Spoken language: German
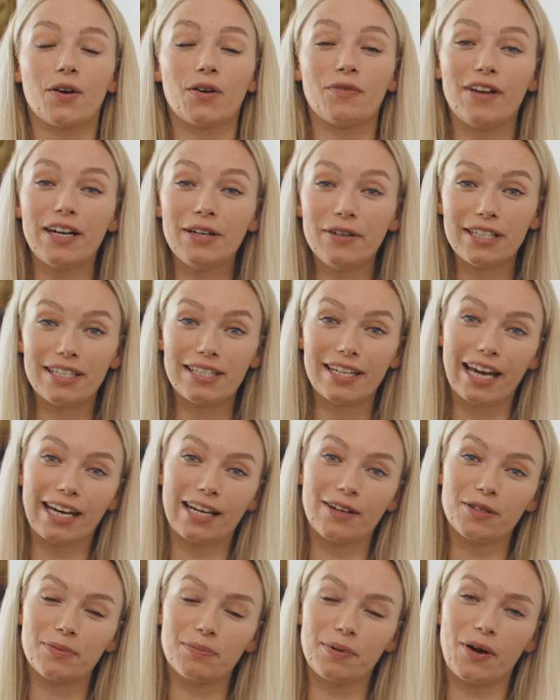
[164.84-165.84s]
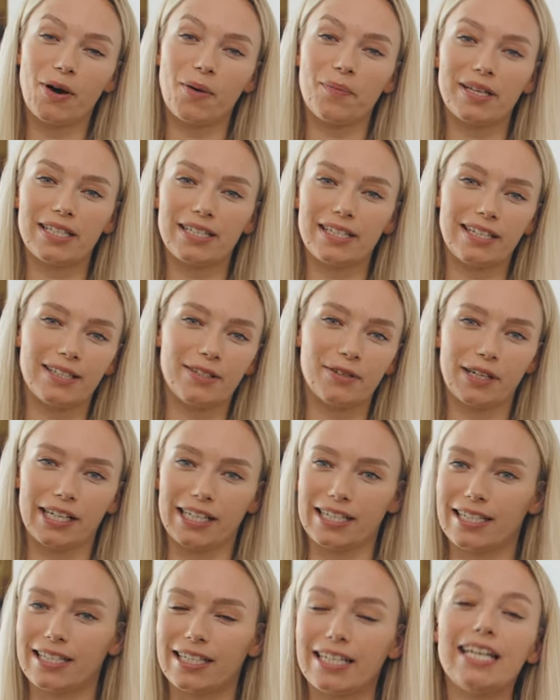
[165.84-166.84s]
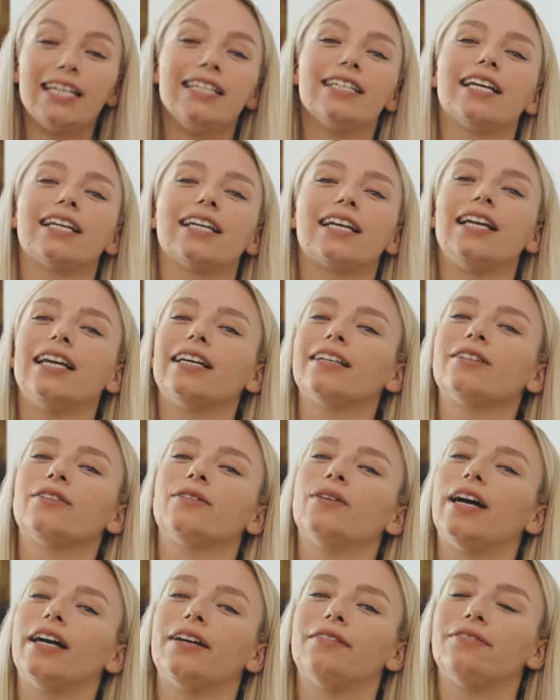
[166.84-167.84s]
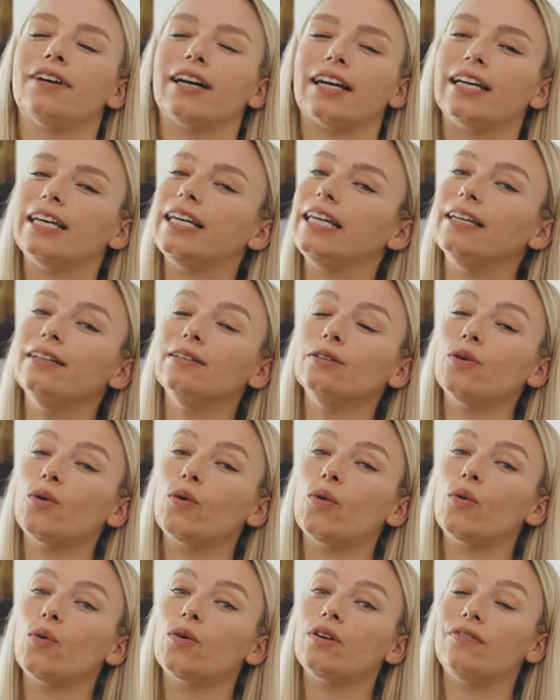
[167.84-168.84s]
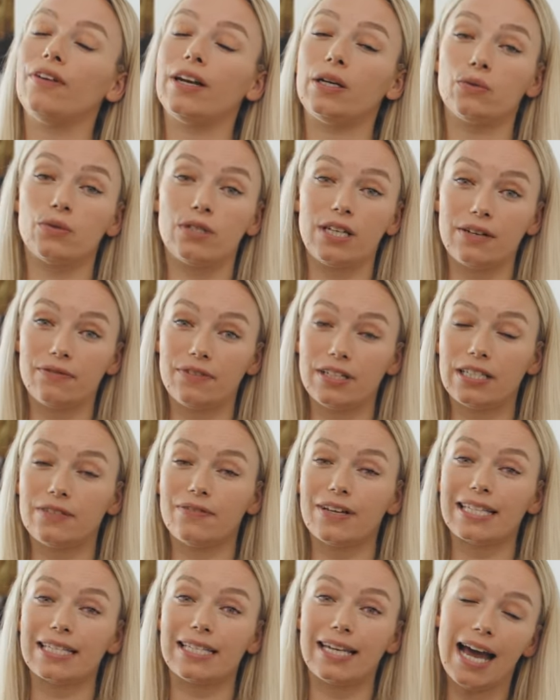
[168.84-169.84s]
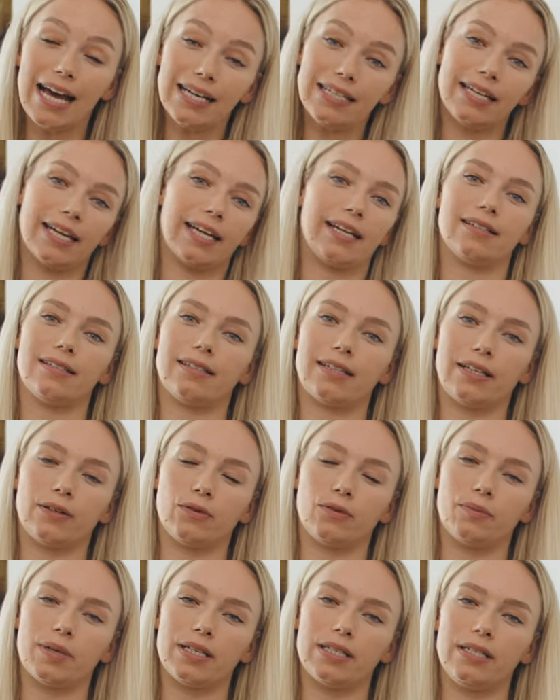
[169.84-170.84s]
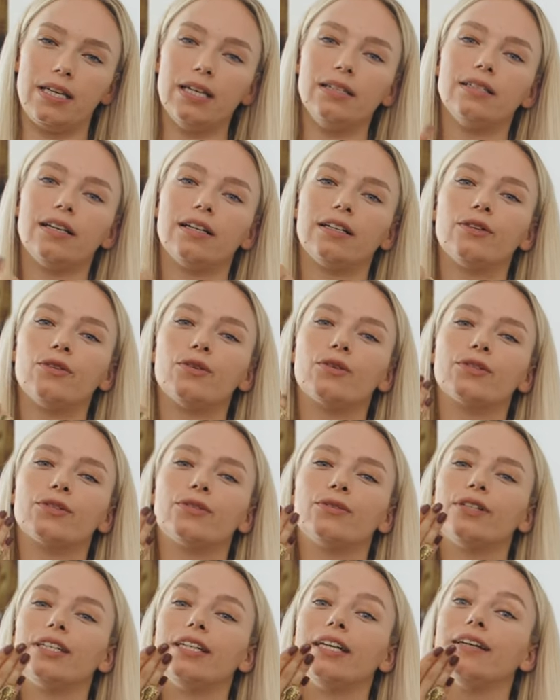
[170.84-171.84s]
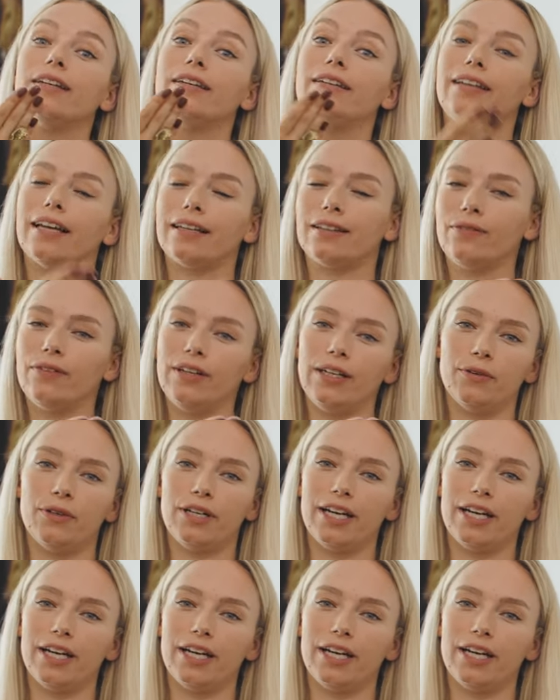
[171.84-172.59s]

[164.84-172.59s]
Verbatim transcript: Und wenn du jetzt direkt Lust bekommen hast, dich zu registrieren, dann klickst du einfach hier. Und wenn du sehen willst, was nach der Registrierung passiert, dann guckst du dir das Video